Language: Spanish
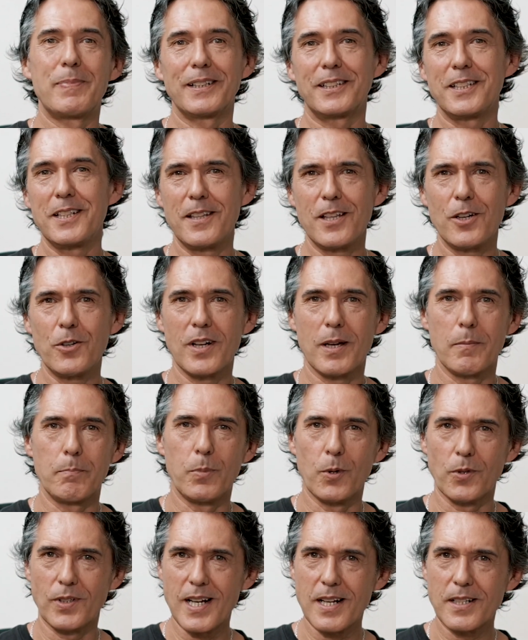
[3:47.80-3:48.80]
partir de ahora
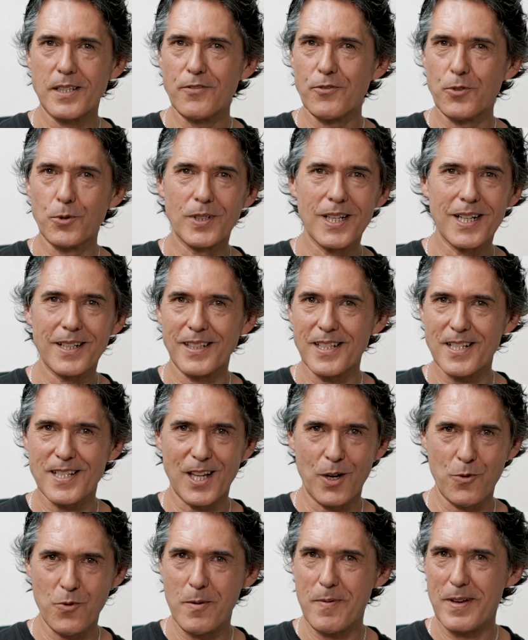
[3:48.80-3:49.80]
podrás disfrutar de esta
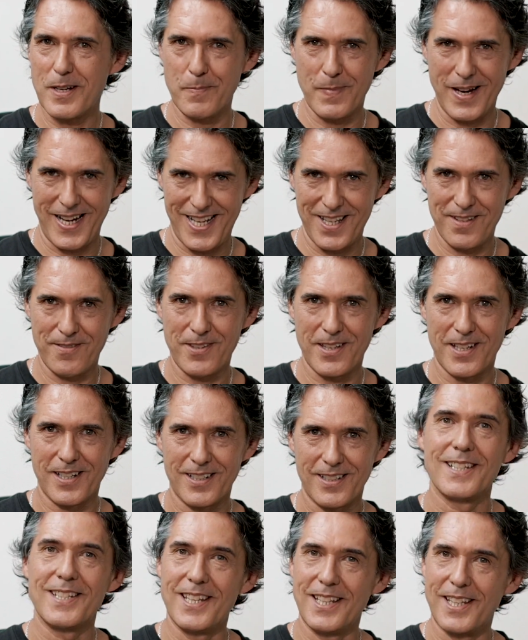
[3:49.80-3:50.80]
nueva experiencia.
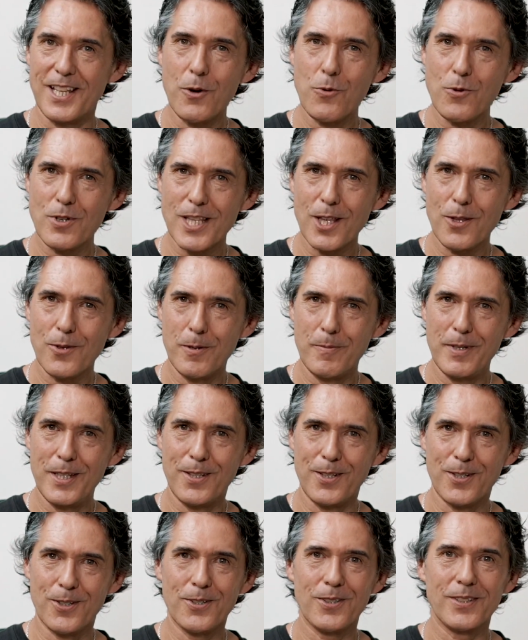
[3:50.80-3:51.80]
Si te ha gustado el
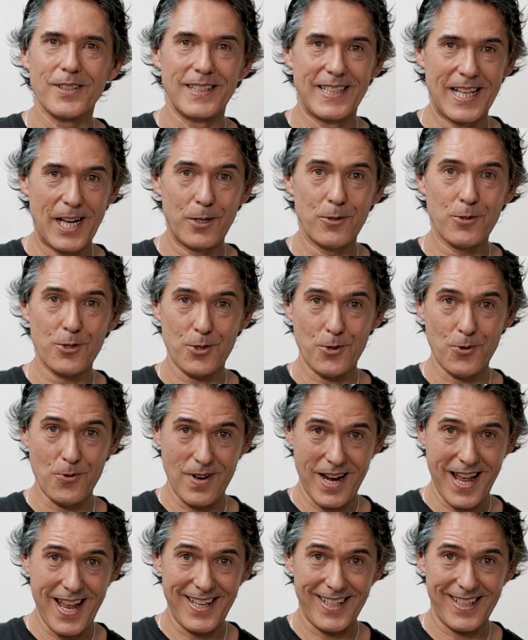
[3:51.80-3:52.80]
vídeo, danos un
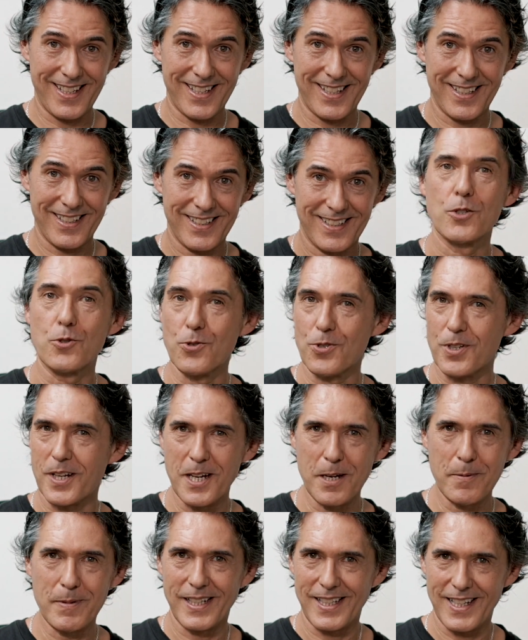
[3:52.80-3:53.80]
like,
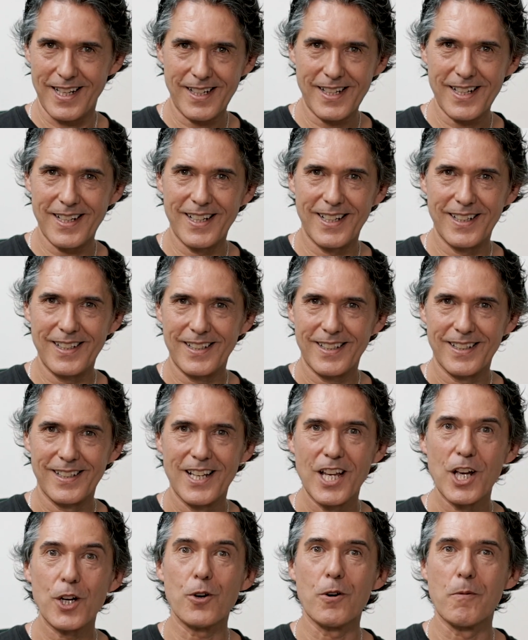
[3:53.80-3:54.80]
suscríbete al canal,
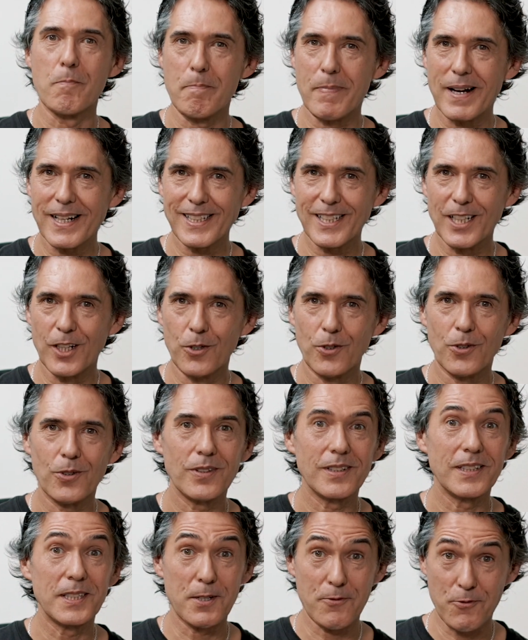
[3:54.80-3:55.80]
compártelo,
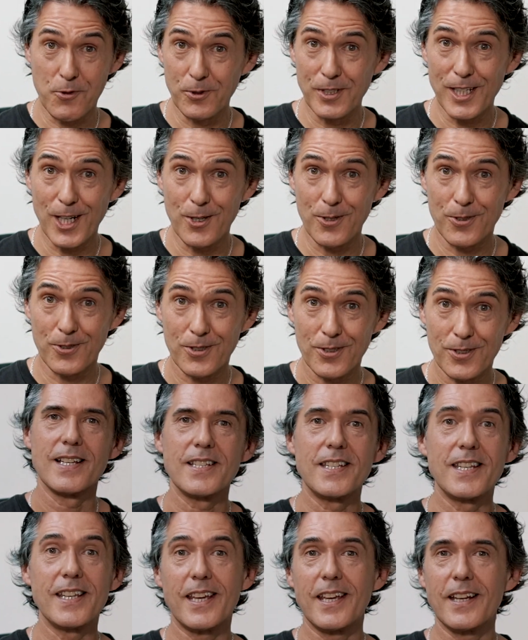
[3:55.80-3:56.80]
difúndelo.
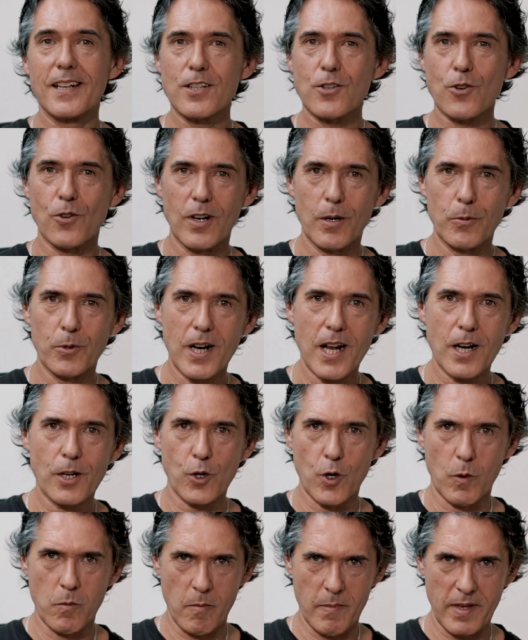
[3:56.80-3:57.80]
Si quieres colaborar
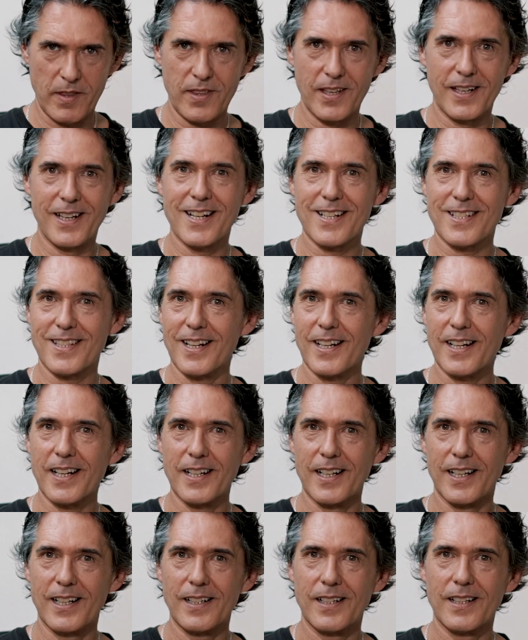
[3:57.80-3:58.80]
como mecenas del
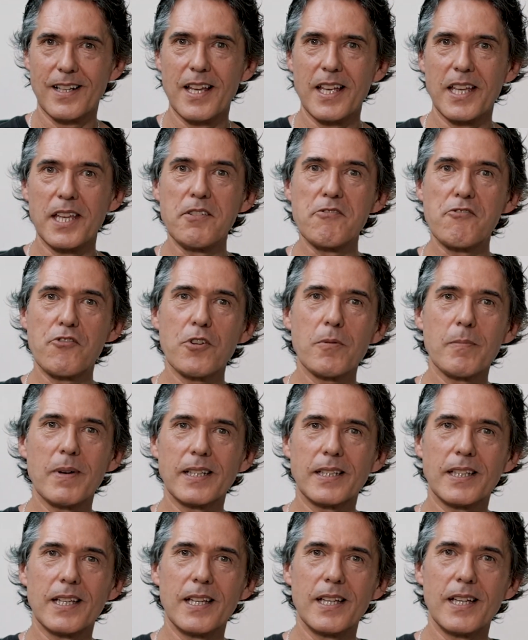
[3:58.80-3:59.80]
canal,
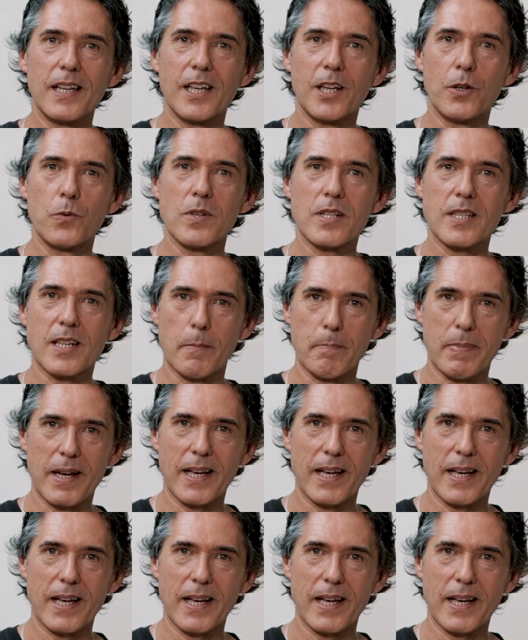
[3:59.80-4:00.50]
infórmate en nuestra